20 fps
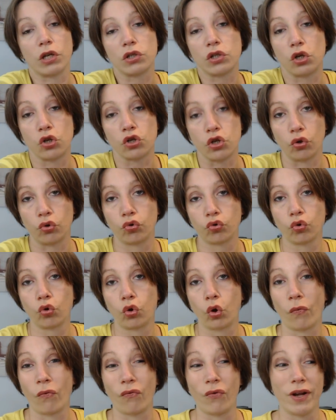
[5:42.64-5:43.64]
Ça, c'est le genre de
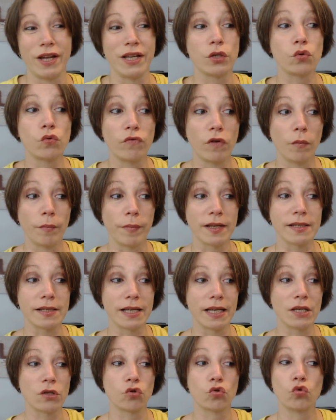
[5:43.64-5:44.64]
truc que vous voyez souvent
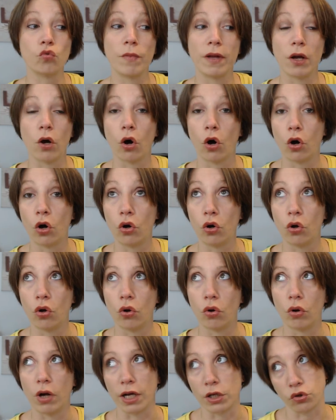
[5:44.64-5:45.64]
passer sous mes
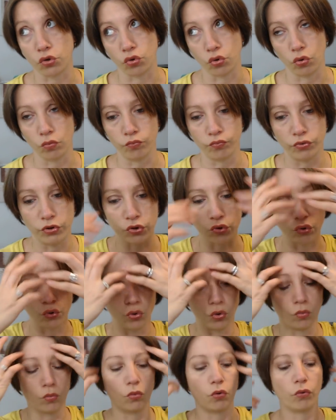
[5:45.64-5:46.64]
hall actions, puisque
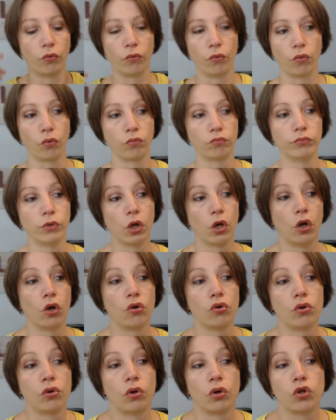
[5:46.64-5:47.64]
mon,
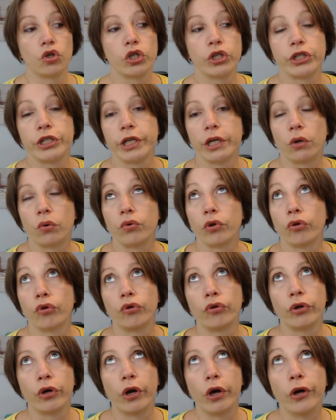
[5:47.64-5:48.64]
chien, on lui en
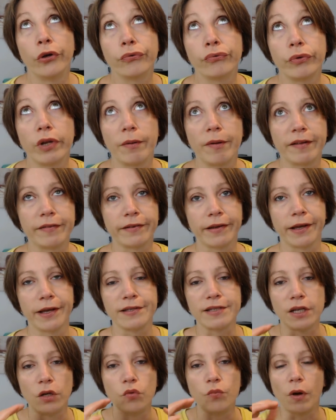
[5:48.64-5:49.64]
donne un tous les
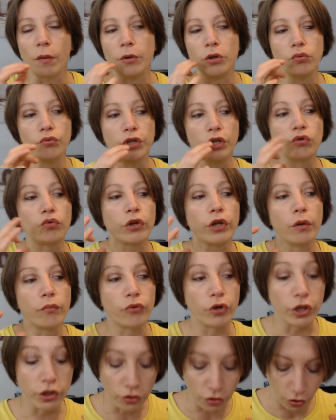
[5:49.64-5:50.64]
matins, ça lui permet de lui nettoyer
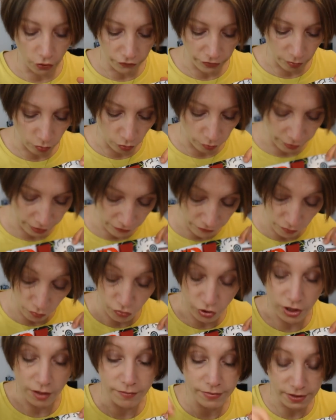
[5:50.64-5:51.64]
un peu les dents, enfin bon bref,
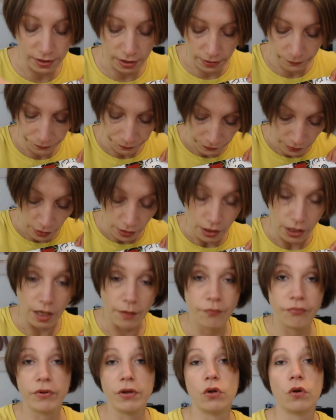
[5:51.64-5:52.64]
il aime ça.
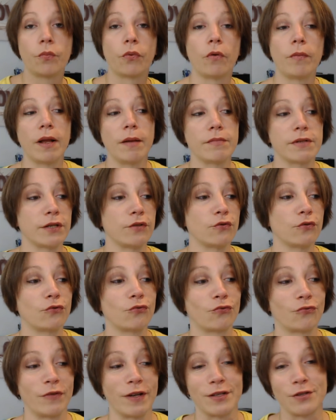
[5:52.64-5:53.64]
Et puis le problème c'est de
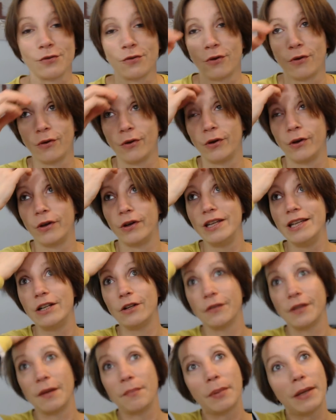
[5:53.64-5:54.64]
toute façon, euh,
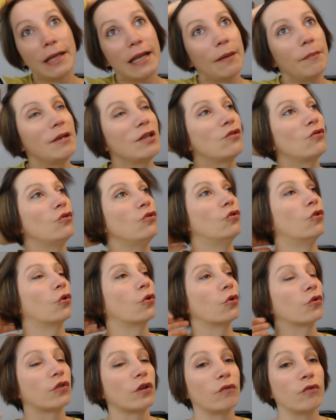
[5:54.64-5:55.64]
il en a pris l'habitude,
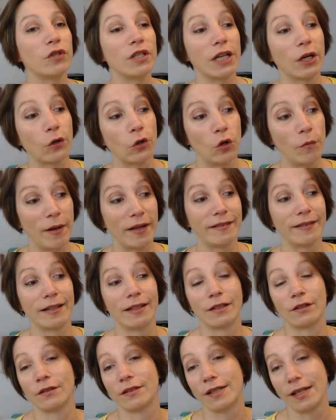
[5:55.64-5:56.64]
donc autant vous dire que le
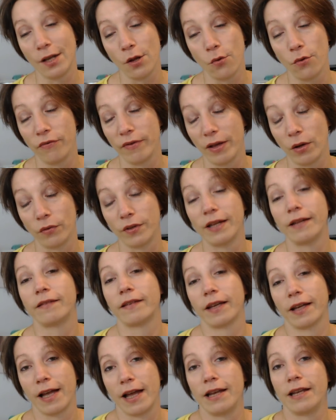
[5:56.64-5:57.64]
matin quand il est levé, on a
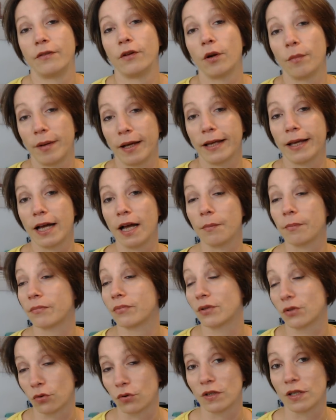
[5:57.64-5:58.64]
intérêt à aller dans le placard,
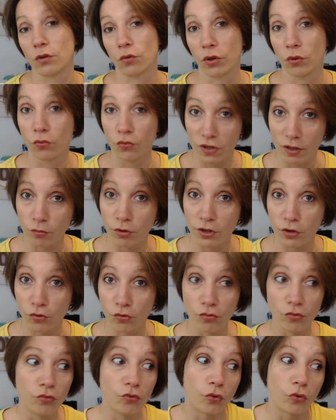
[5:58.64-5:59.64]
puisque sinon il nous aboie
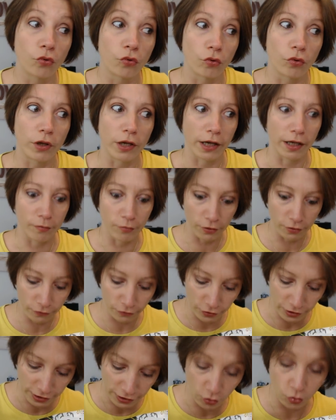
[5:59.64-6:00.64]
dessus, donc euh,
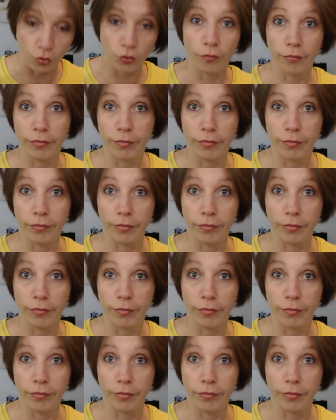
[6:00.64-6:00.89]
carrément, voilà,